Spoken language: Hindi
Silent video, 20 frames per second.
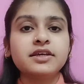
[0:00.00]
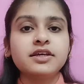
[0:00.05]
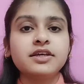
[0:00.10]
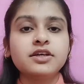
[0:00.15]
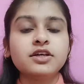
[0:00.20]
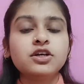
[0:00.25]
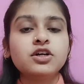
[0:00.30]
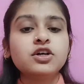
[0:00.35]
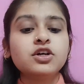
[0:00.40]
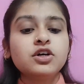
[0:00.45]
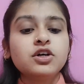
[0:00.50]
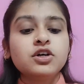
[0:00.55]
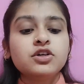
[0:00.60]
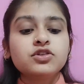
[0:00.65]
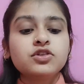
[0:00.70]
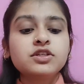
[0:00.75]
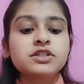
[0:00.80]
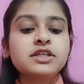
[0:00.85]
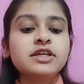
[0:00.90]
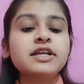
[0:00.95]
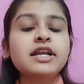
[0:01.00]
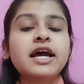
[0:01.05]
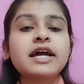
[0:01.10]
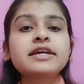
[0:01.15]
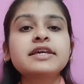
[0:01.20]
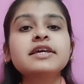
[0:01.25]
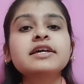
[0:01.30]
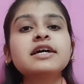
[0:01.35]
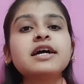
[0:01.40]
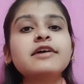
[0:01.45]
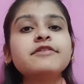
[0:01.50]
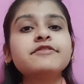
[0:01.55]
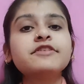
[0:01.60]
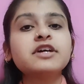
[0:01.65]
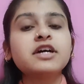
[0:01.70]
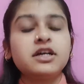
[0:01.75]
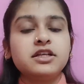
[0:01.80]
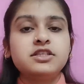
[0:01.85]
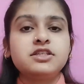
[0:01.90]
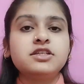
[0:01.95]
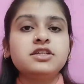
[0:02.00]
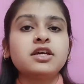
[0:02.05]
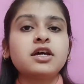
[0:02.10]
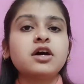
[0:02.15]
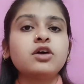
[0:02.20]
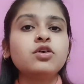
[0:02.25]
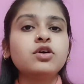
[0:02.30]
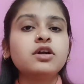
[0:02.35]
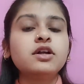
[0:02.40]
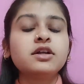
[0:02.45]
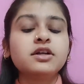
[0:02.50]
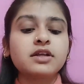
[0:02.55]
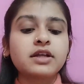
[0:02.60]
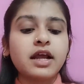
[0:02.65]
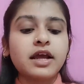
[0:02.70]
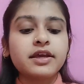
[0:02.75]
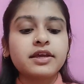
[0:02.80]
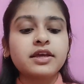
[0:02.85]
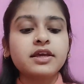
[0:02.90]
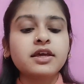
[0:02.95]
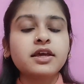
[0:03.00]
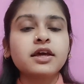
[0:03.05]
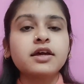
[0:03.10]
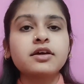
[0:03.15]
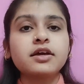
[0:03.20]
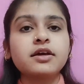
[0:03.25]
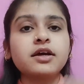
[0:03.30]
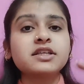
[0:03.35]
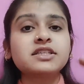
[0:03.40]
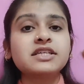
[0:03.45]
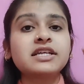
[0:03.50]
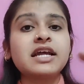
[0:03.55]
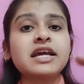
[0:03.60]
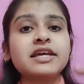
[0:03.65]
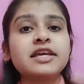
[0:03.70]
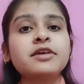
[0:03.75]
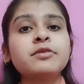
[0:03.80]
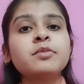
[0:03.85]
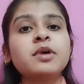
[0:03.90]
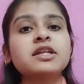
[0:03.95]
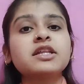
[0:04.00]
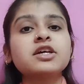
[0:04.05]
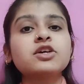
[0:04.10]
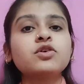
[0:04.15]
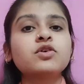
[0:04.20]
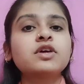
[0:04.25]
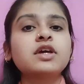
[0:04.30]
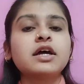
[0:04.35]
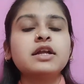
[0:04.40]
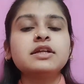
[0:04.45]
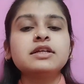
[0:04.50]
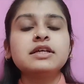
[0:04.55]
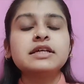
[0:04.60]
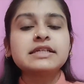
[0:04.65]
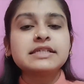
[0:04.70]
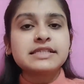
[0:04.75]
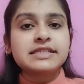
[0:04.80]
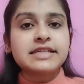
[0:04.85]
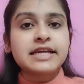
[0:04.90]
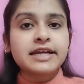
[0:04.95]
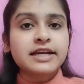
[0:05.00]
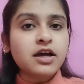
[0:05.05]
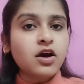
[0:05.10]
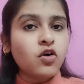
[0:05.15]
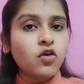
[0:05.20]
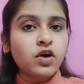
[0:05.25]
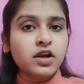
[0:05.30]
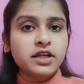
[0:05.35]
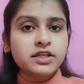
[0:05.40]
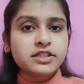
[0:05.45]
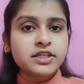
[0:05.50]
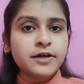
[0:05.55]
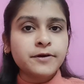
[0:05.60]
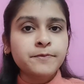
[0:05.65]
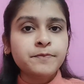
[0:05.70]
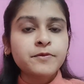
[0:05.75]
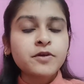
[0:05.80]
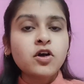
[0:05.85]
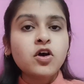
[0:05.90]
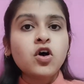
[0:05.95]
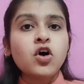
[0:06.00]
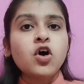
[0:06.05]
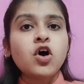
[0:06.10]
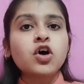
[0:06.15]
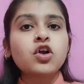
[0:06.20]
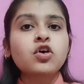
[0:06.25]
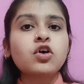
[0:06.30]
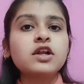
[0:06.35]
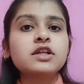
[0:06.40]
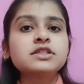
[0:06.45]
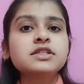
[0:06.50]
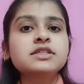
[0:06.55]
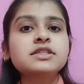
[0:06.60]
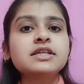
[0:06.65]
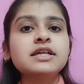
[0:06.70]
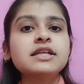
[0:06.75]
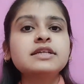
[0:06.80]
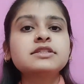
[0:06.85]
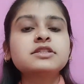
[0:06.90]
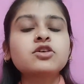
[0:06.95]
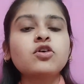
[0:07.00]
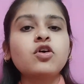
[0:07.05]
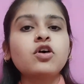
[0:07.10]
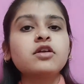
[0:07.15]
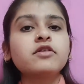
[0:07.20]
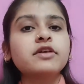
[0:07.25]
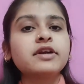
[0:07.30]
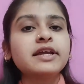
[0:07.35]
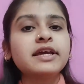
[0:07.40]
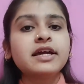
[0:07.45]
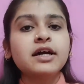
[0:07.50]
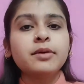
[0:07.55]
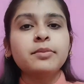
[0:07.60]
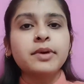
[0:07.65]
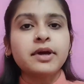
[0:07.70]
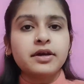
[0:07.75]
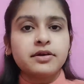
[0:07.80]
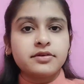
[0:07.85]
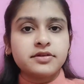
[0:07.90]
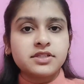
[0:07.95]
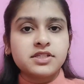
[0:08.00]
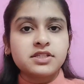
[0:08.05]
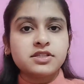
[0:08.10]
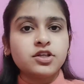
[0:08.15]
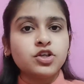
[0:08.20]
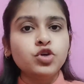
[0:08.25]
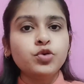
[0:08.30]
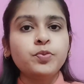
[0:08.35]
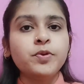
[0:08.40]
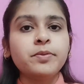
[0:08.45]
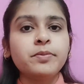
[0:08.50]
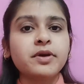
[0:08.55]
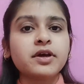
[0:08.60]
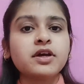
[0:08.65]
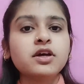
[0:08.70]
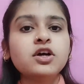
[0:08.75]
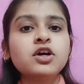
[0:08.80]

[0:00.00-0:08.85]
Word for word: की तो इसकी रैंकिंग काफ़ी अच्छी है गुड रैंकिंग है अच्छी रैंकिंग में आता है क्योंकि यार स्टेट का कॉलेज है और कॉलेजेस की लिस्ट ऑलरेडी कम है यूपी में